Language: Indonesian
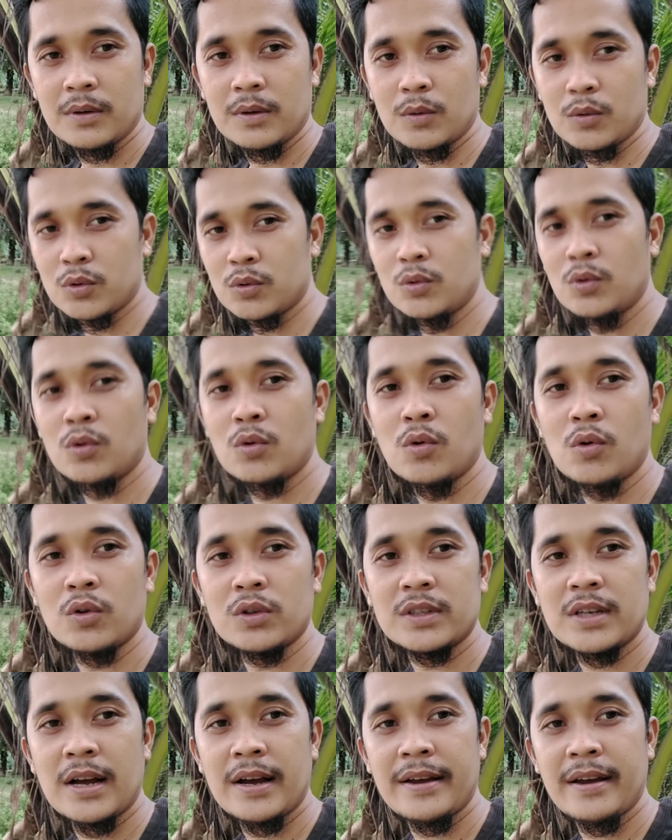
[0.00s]
terus
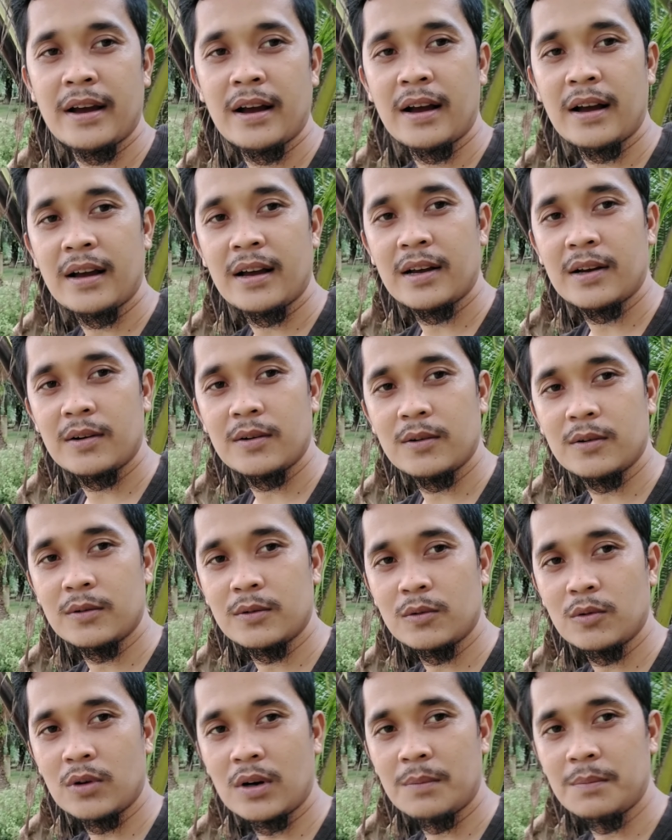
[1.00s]
dukung saya
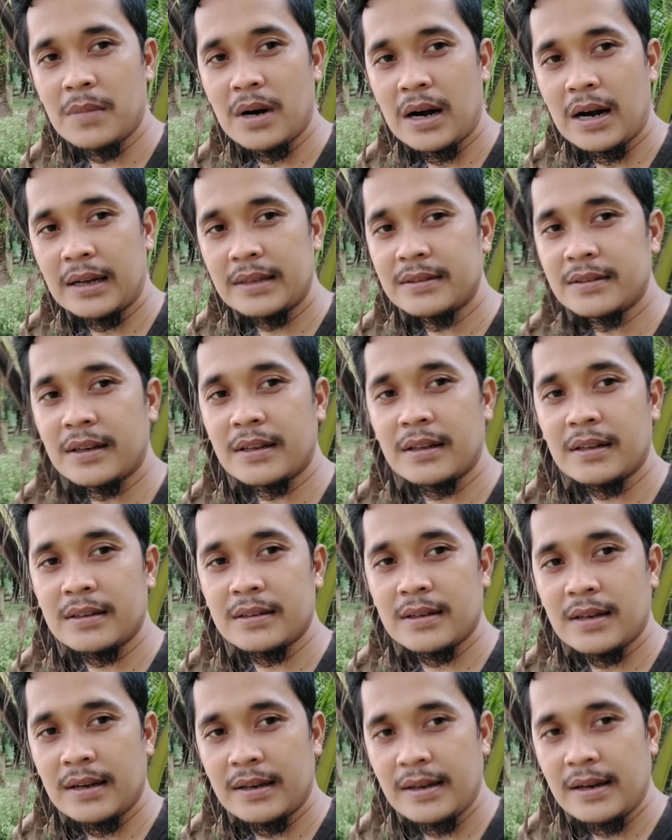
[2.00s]
untuk kembangkan channel
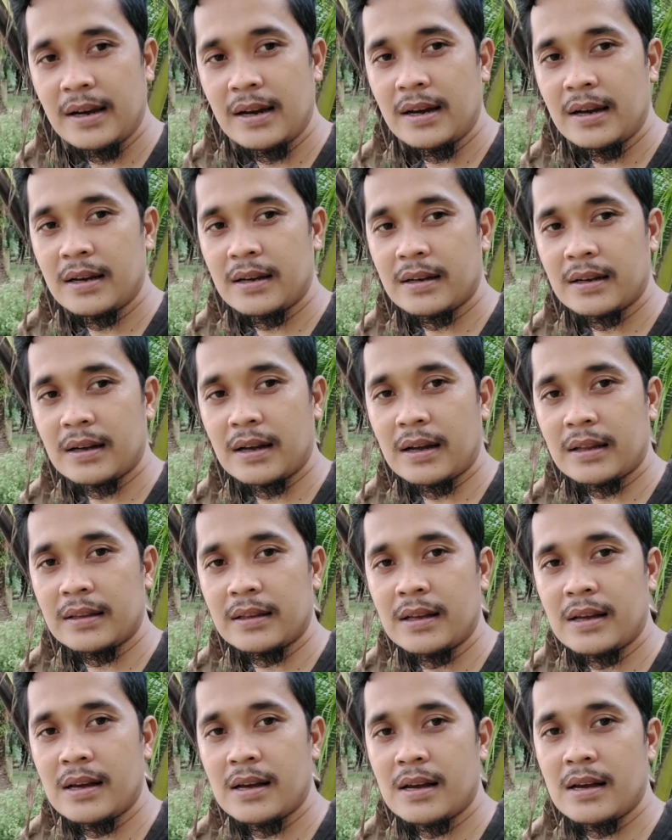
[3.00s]
saya
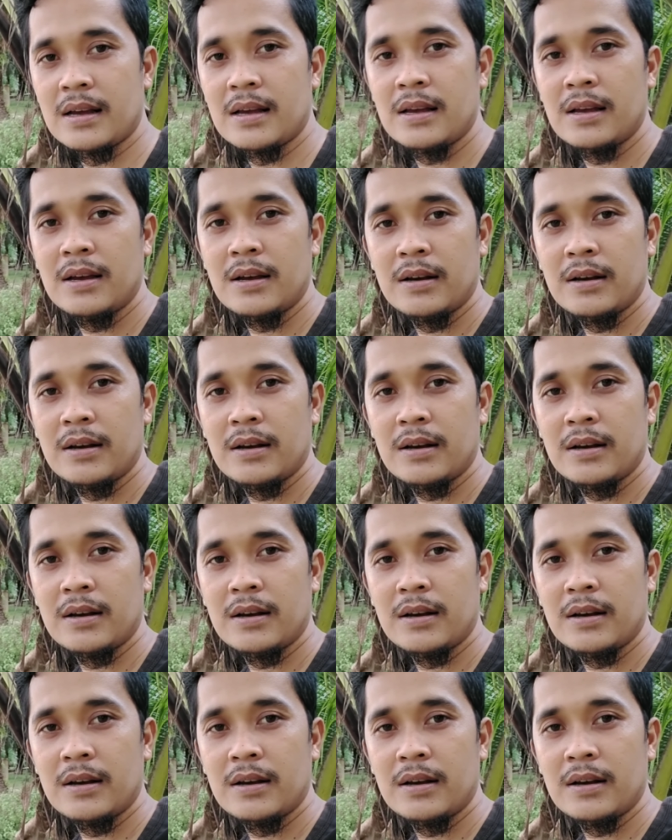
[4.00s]
karena